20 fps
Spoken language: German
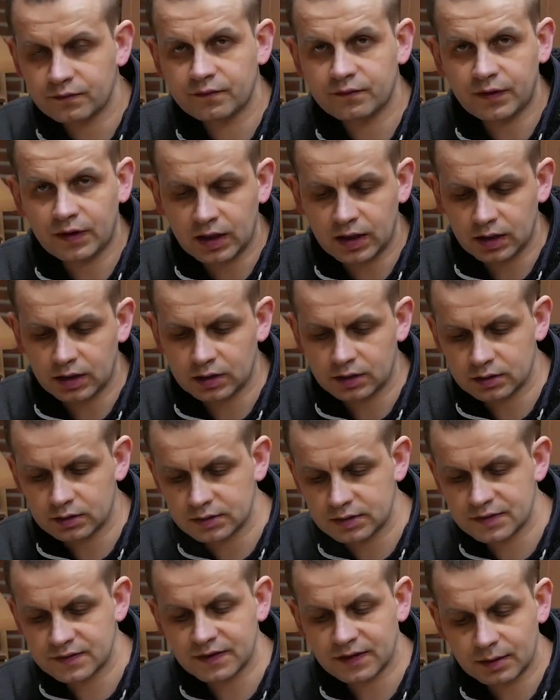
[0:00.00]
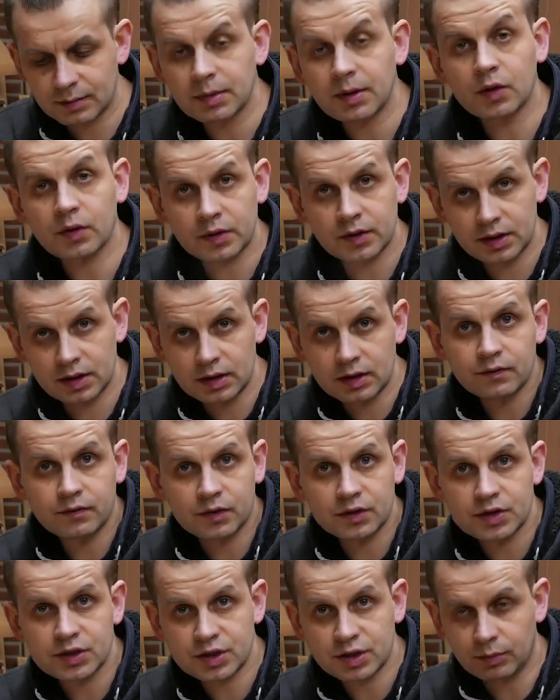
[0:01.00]
weil äh, deswegen brauche ich die
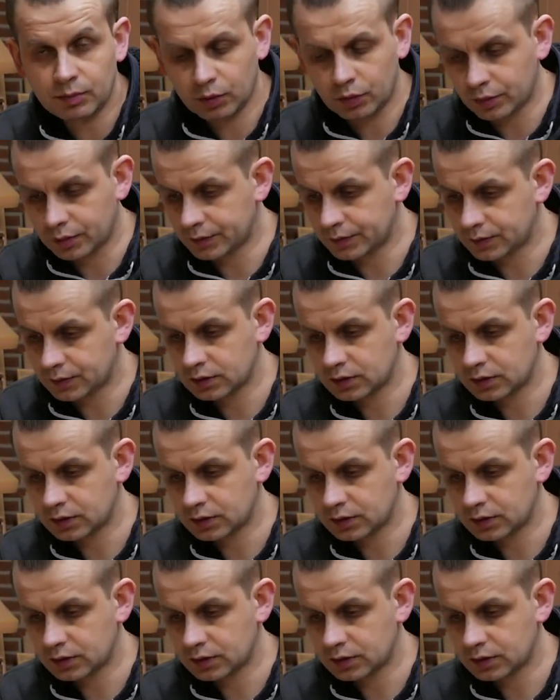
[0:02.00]
für die Schablonen.